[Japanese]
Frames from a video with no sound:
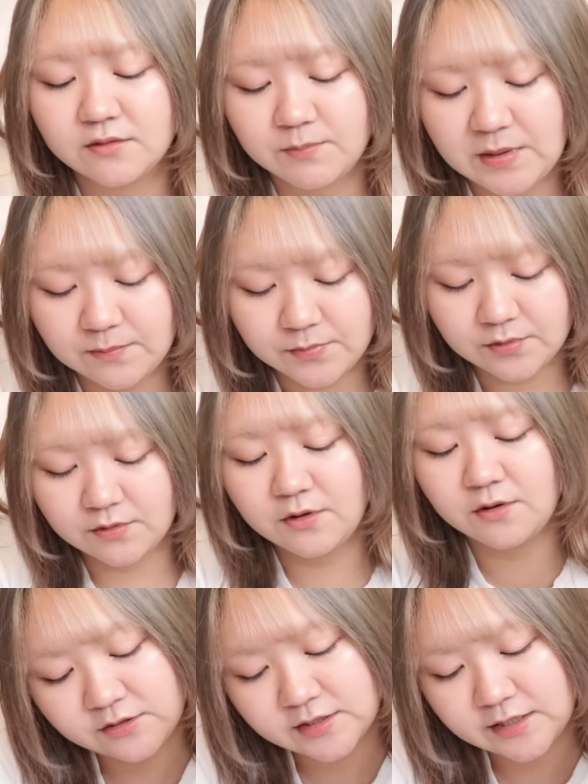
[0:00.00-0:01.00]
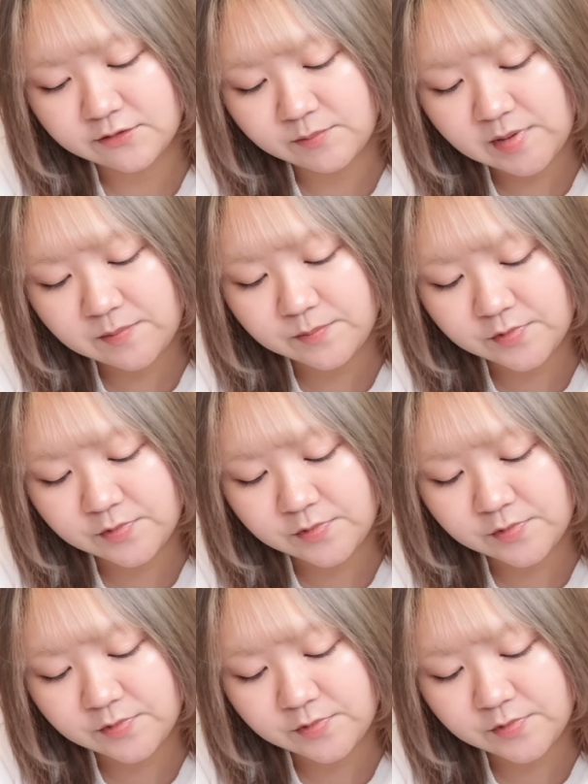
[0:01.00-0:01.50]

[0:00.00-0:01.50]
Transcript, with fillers: 面プロ油性の面